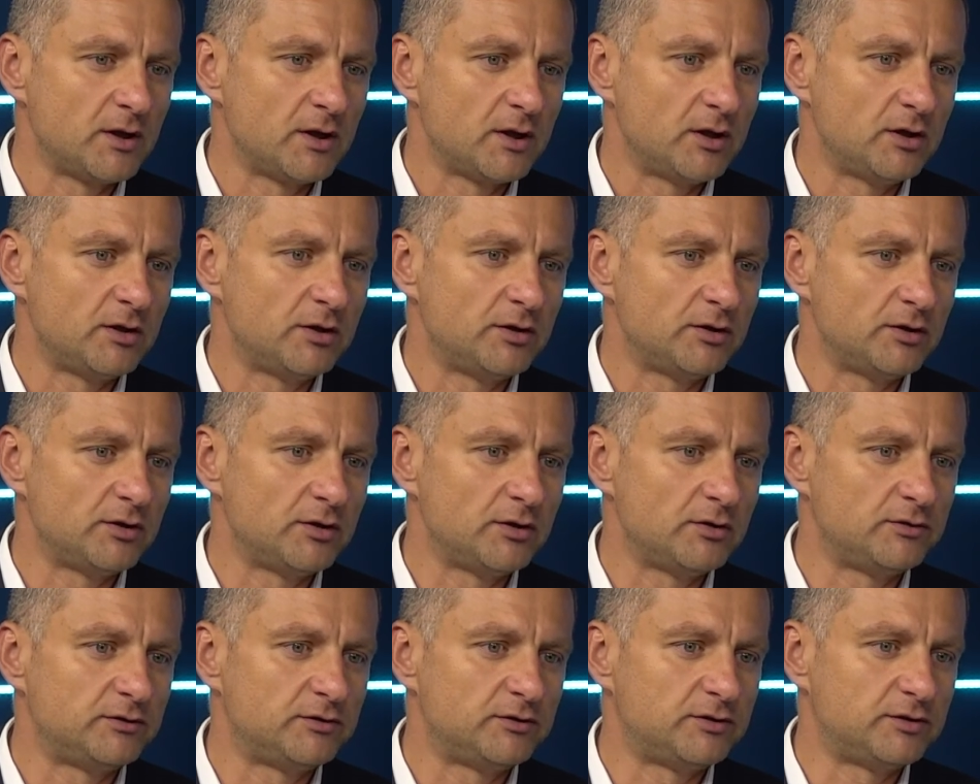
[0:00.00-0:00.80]

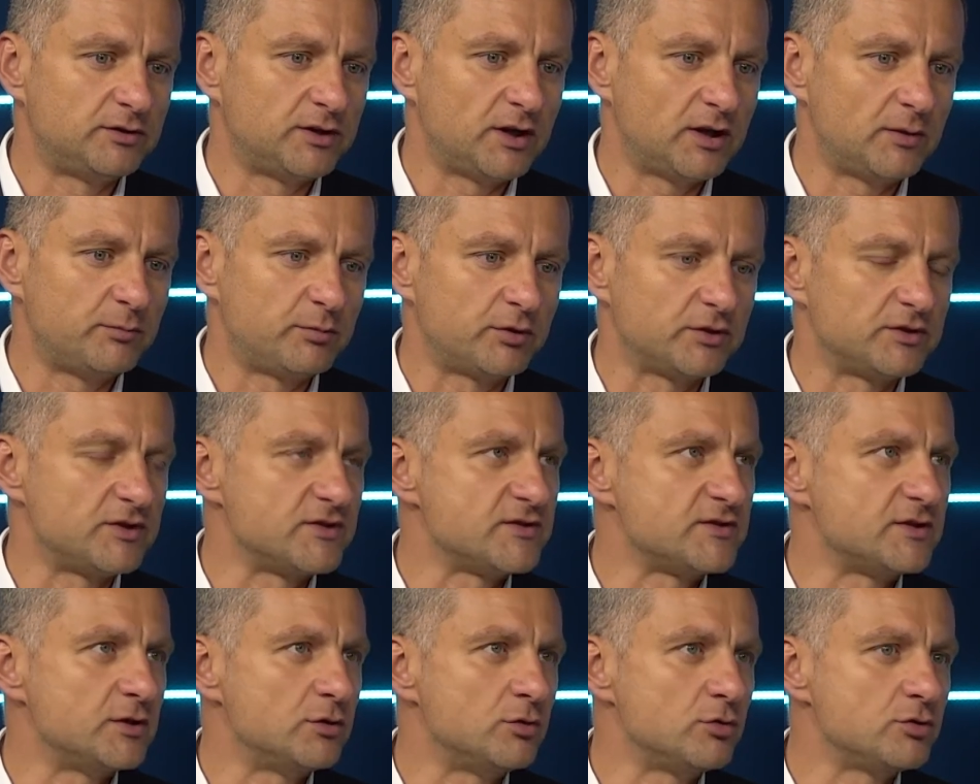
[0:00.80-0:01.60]
e, te
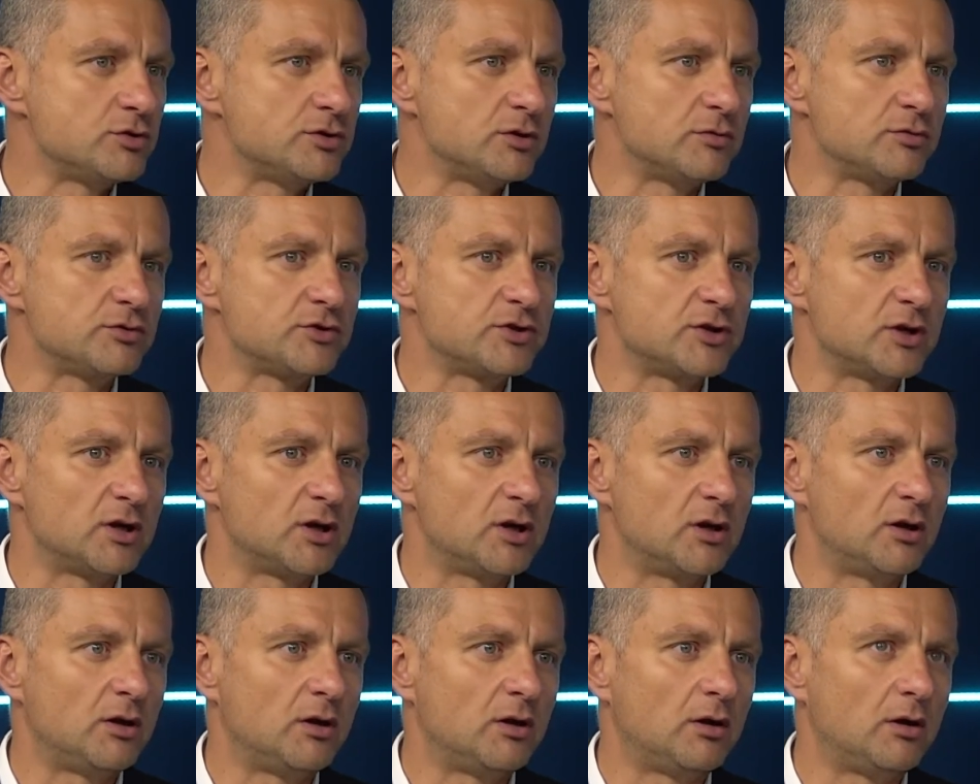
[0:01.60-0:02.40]
protesty różnią
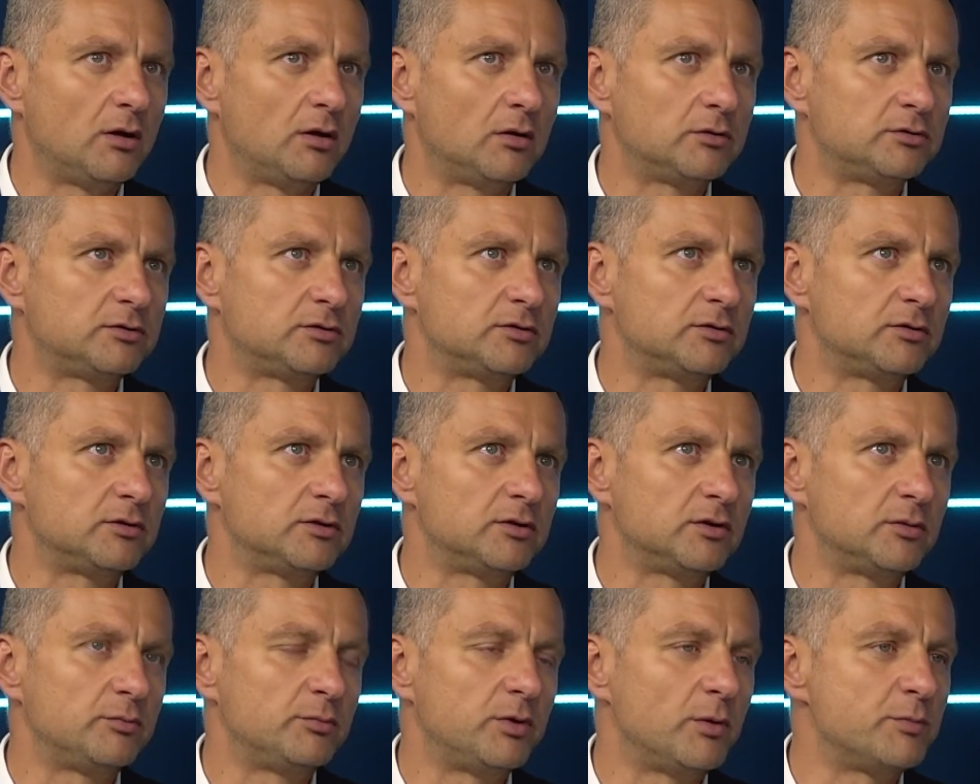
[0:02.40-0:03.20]
się od
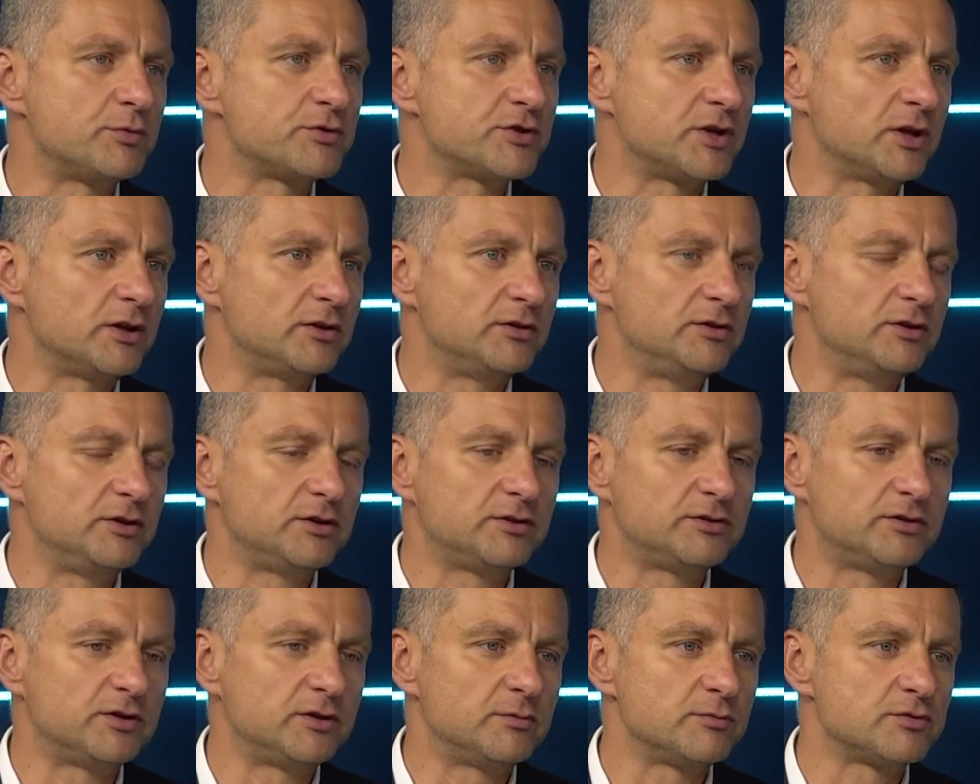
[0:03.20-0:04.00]
e,
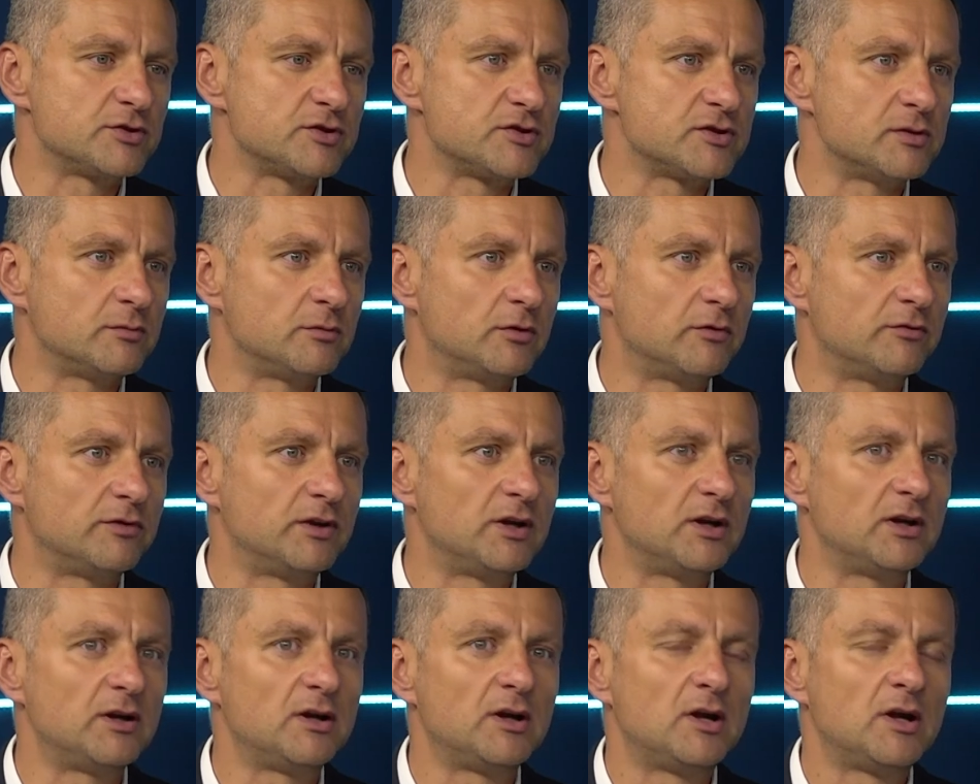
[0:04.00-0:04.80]
poprzednich tym, że są o
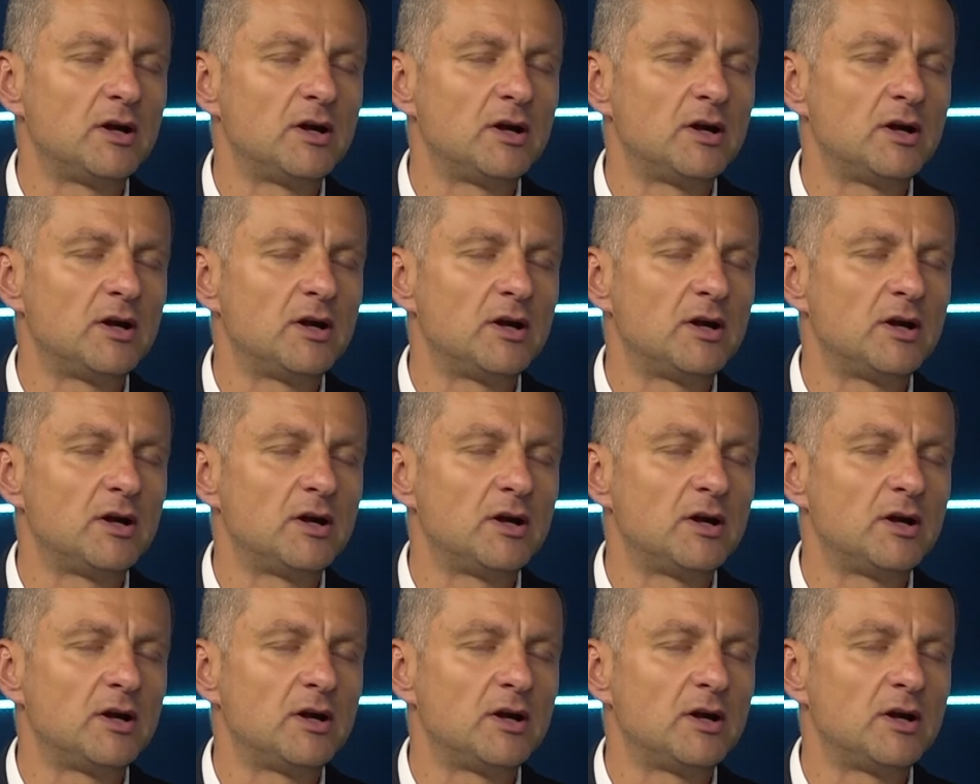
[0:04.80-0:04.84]
wiele